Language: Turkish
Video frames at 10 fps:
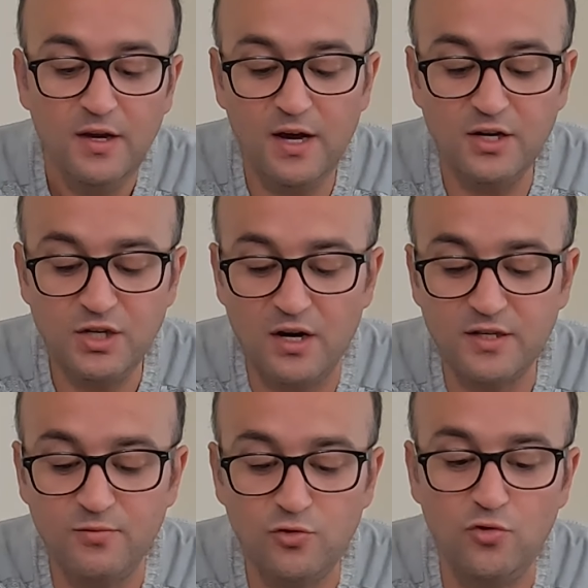Eğer
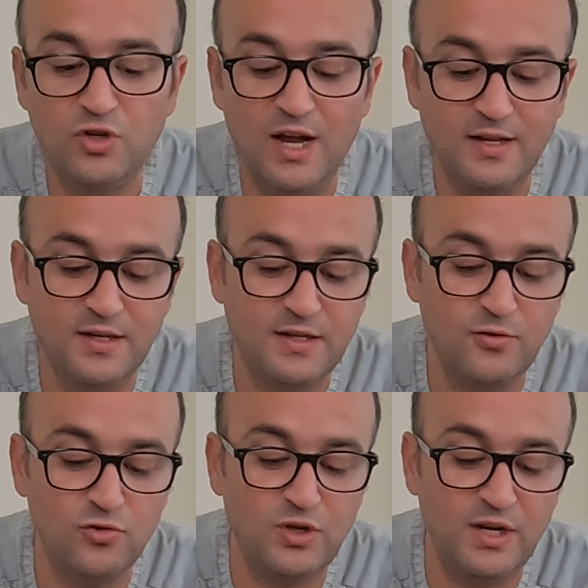şarjımız yükseldiyse
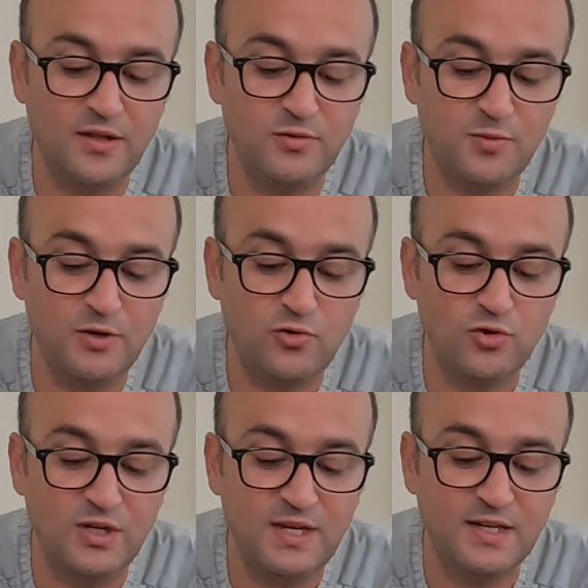
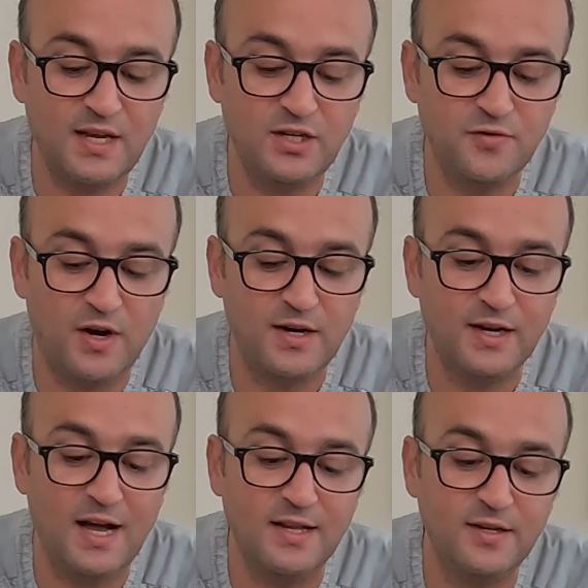%75-%80
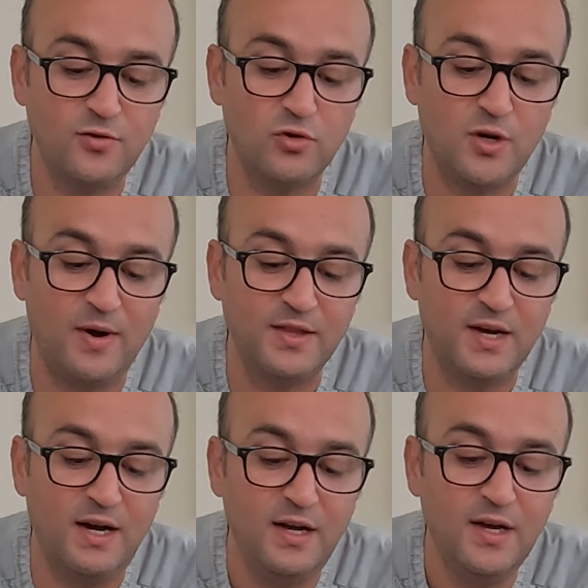civarına geldiyse o zaman
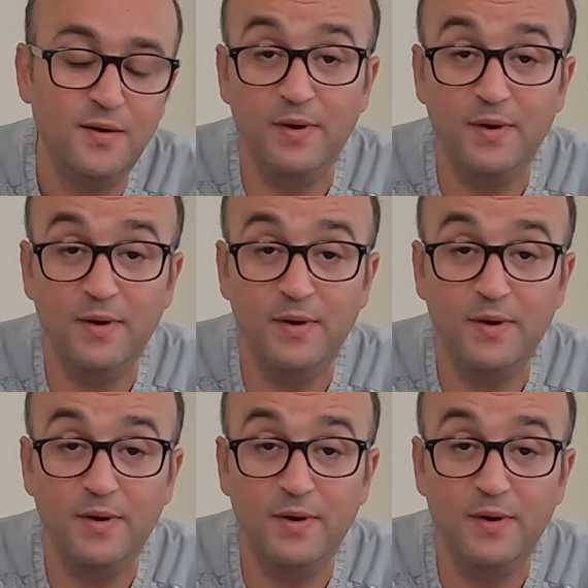da